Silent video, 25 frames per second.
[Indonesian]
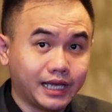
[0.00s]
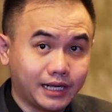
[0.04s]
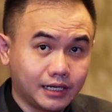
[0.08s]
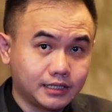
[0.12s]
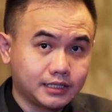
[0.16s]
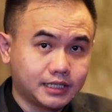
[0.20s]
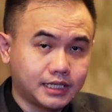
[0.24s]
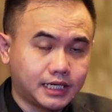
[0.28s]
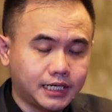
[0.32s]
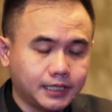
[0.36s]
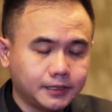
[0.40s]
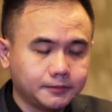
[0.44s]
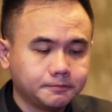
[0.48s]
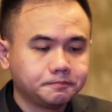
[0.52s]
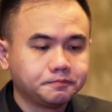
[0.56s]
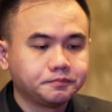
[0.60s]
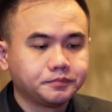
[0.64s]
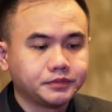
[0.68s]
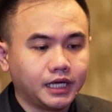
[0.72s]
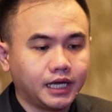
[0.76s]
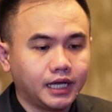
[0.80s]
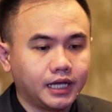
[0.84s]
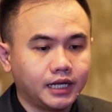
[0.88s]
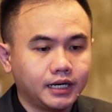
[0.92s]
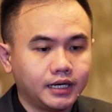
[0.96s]
Delta
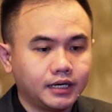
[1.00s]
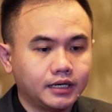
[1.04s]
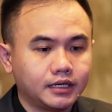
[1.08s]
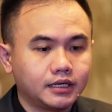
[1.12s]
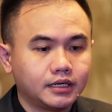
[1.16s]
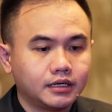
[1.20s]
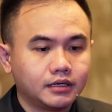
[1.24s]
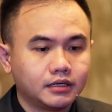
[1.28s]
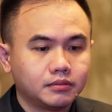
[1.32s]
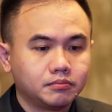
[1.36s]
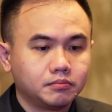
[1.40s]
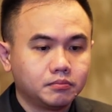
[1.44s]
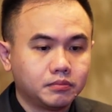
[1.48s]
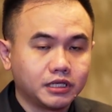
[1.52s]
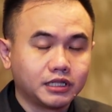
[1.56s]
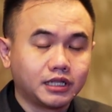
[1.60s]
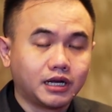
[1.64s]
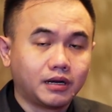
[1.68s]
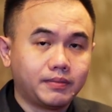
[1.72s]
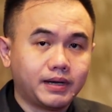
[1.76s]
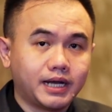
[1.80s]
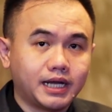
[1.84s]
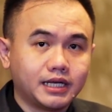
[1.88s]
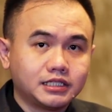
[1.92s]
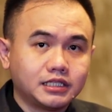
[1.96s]
dan
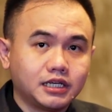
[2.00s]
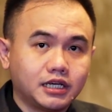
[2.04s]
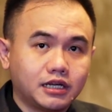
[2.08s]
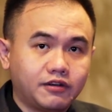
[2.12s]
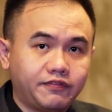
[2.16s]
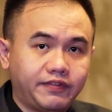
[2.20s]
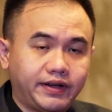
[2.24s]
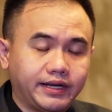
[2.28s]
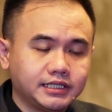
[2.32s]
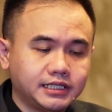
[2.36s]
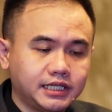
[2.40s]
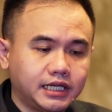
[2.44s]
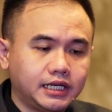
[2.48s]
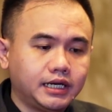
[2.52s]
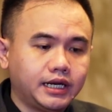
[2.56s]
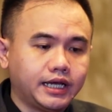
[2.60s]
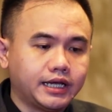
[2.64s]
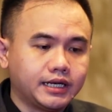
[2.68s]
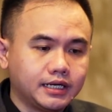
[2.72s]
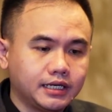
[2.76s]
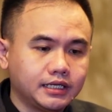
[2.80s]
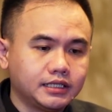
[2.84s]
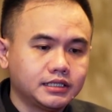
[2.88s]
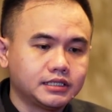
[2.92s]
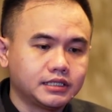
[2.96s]
berterima kasih karena vaksin
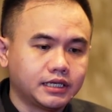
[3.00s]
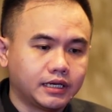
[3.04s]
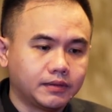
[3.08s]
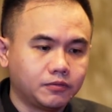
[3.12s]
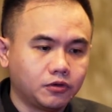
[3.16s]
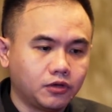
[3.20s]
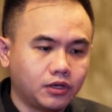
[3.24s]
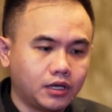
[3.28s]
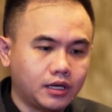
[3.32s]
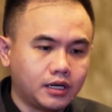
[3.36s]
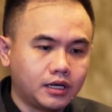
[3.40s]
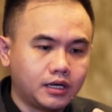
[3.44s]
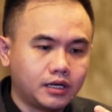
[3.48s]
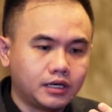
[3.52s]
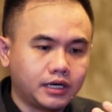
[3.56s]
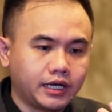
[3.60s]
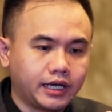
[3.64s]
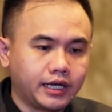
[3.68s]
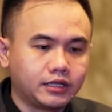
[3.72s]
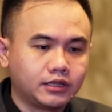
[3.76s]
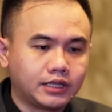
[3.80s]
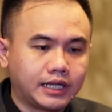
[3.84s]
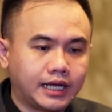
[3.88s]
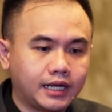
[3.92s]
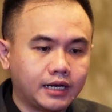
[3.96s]
at least saya punya
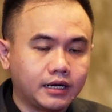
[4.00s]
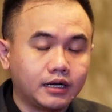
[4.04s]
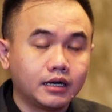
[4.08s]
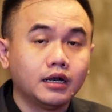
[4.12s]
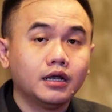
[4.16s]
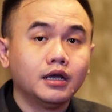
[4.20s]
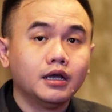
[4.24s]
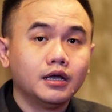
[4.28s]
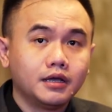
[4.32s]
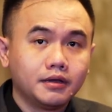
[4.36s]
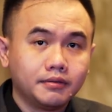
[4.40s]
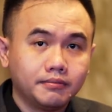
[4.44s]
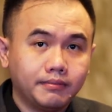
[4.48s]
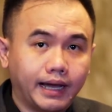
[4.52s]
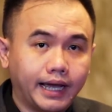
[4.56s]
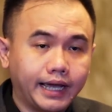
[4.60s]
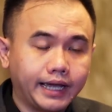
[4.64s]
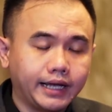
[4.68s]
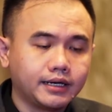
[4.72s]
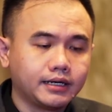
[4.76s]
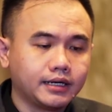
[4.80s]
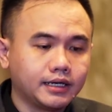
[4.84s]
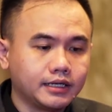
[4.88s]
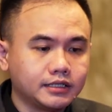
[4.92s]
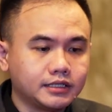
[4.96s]
daya tahan
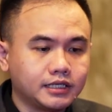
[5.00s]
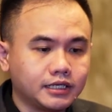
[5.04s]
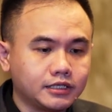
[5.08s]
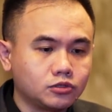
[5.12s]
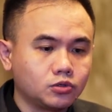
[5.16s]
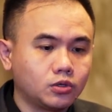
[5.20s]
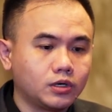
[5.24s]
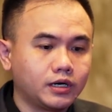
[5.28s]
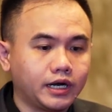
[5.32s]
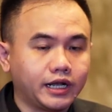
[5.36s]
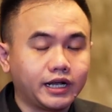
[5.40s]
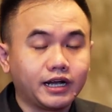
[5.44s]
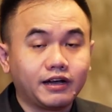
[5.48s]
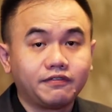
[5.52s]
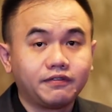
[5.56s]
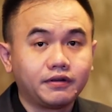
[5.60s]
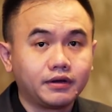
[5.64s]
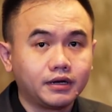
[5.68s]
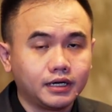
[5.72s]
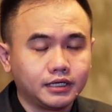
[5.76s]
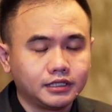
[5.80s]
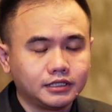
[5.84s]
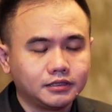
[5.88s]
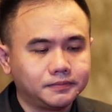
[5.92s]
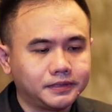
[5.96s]
baik dan saya sudah
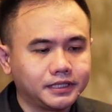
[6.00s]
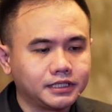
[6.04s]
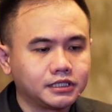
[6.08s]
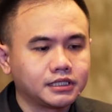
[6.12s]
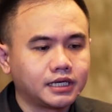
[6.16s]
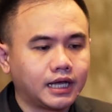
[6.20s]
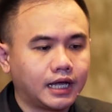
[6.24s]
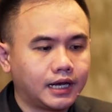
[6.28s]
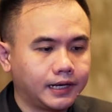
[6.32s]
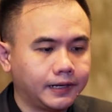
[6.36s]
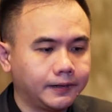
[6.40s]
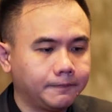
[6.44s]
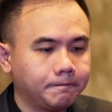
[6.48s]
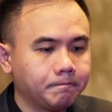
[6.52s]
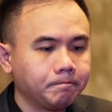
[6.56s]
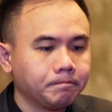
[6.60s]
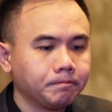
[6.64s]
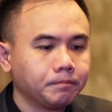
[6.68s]
recover dengan cepat sekali.